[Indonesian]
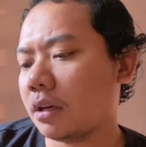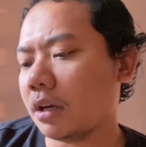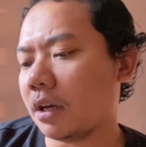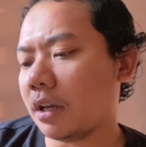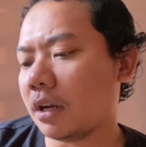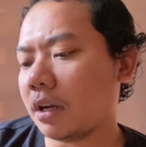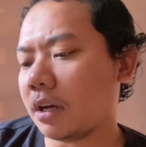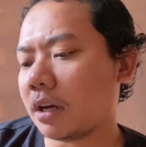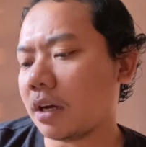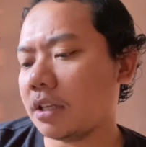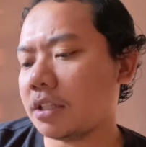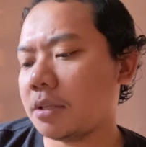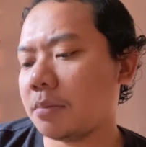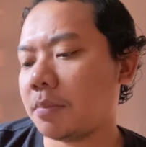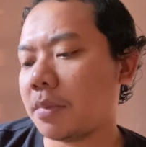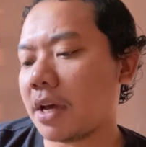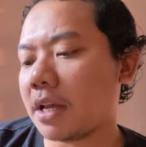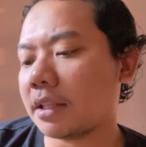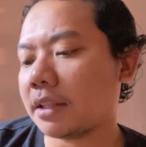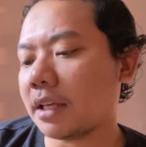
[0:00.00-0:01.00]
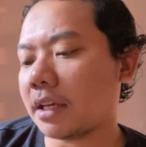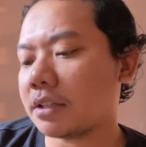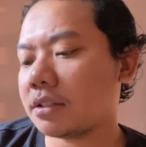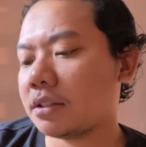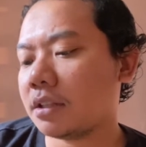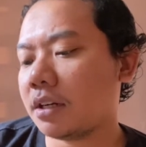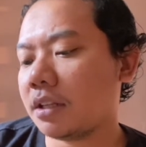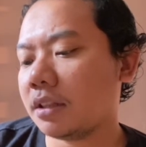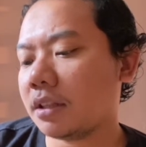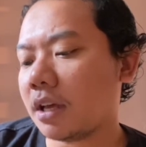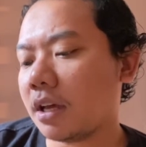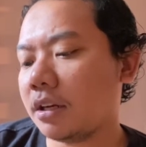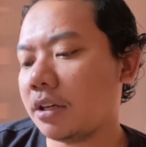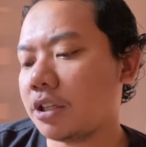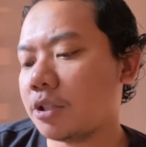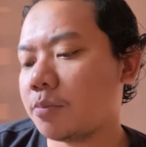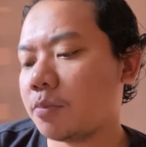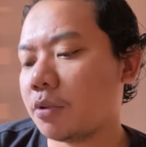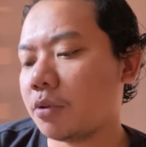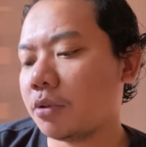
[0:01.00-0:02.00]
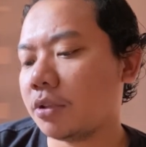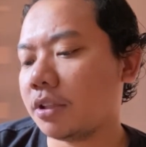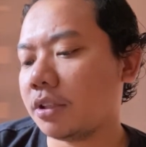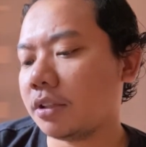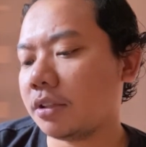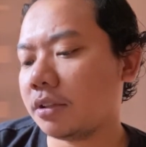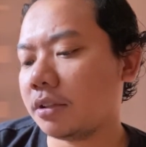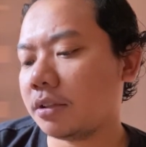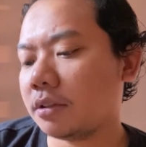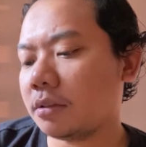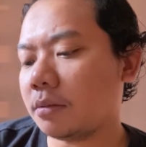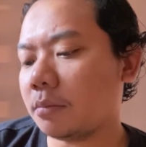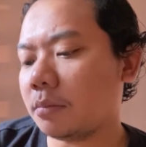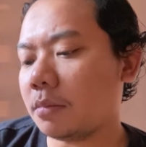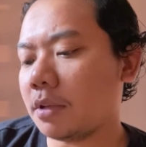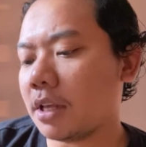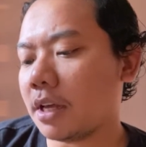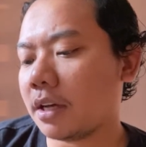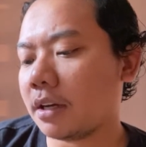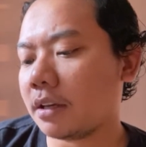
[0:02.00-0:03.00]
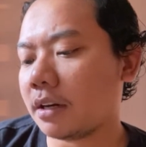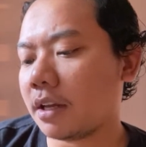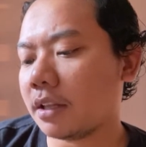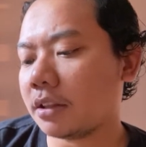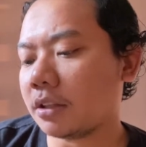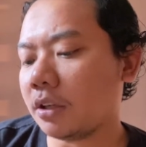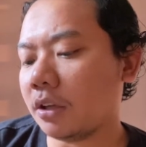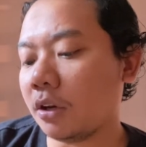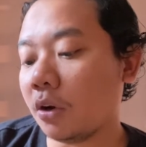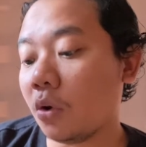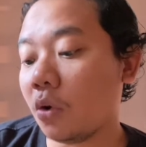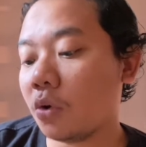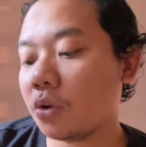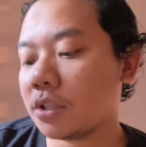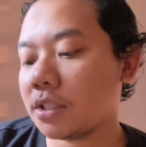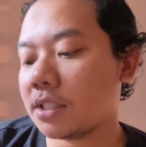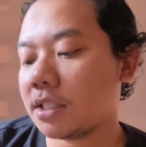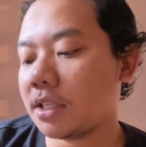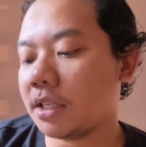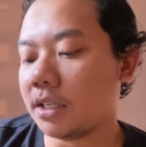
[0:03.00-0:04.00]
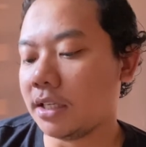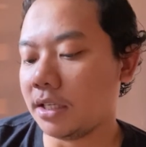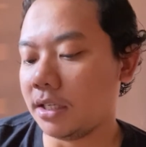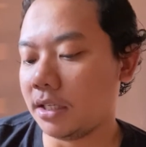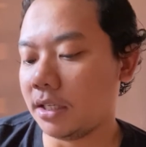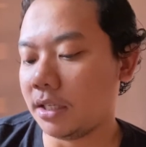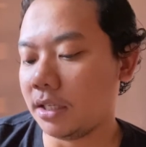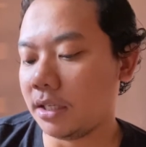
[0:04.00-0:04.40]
NHK GPR Textured Undisputed Black Red Glossy.